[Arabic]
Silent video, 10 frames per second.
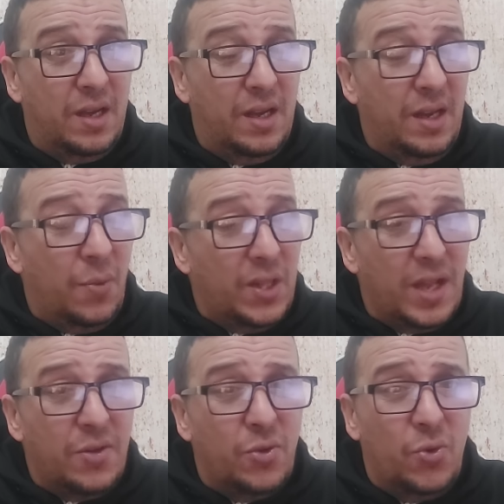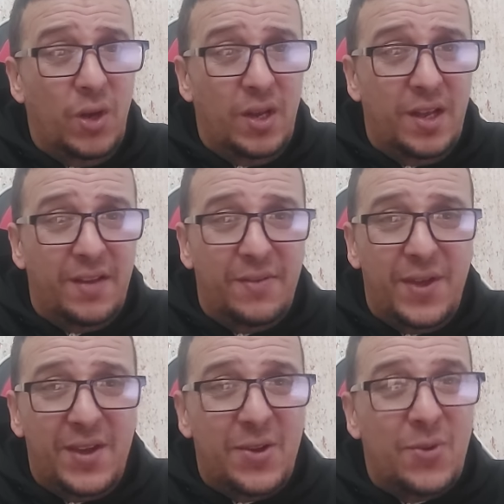على وطنه على
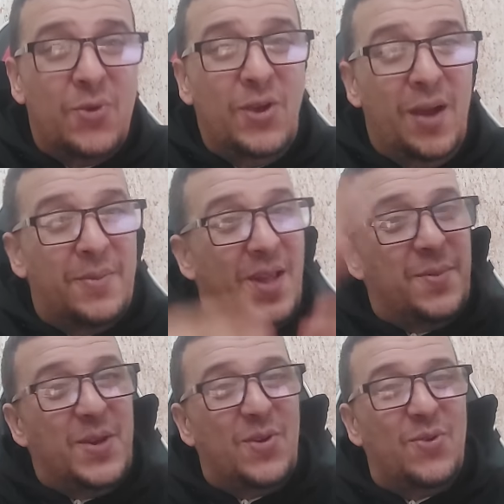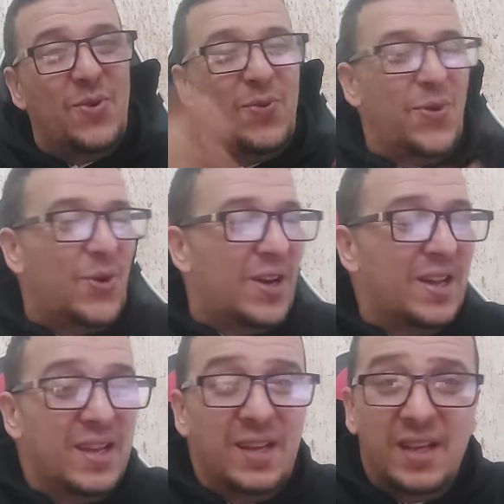فريقه يحب دائما يكون الفوق
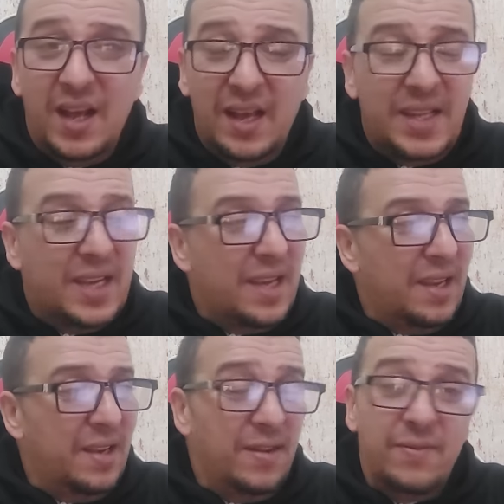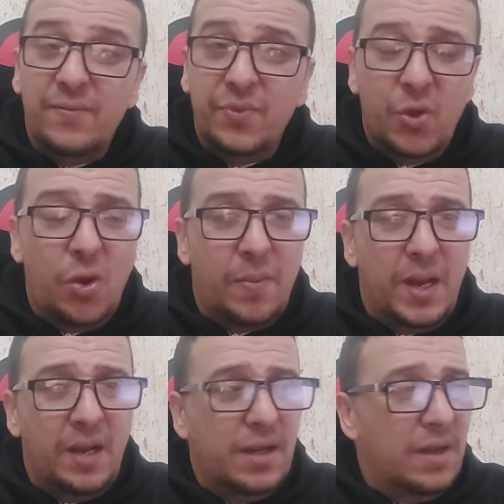هذيك
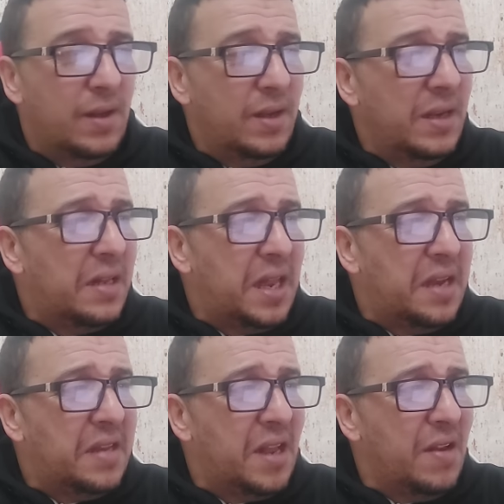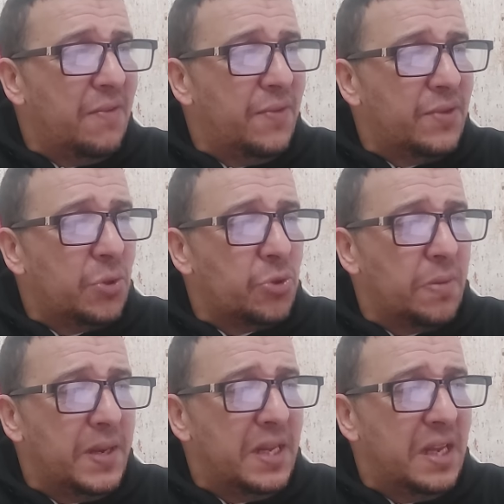نورمال يقدر يتكلم في
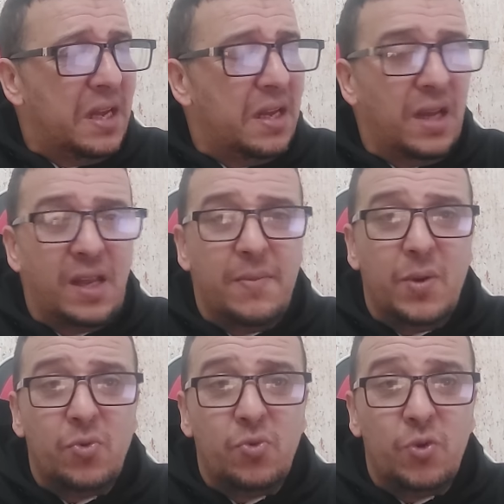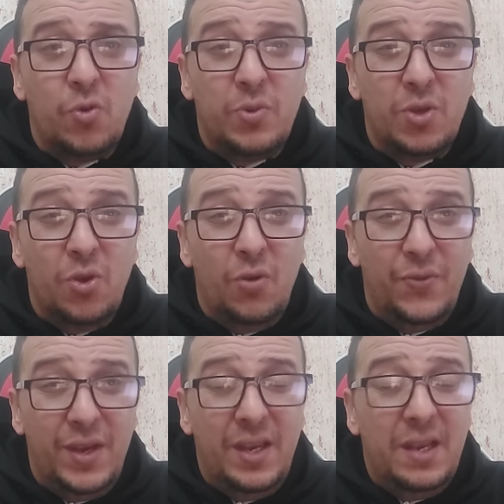السوشيال ميديا لكن ماهوش يكون
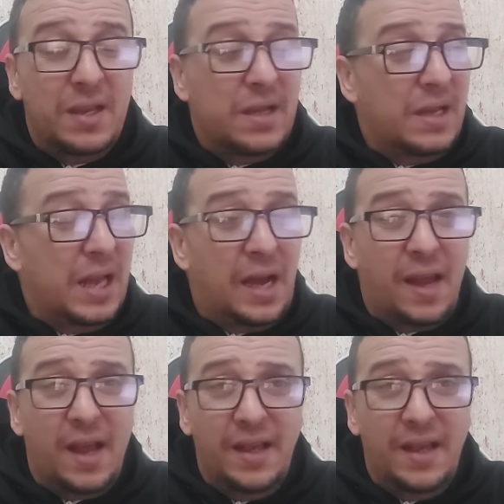صحفي اللي قرا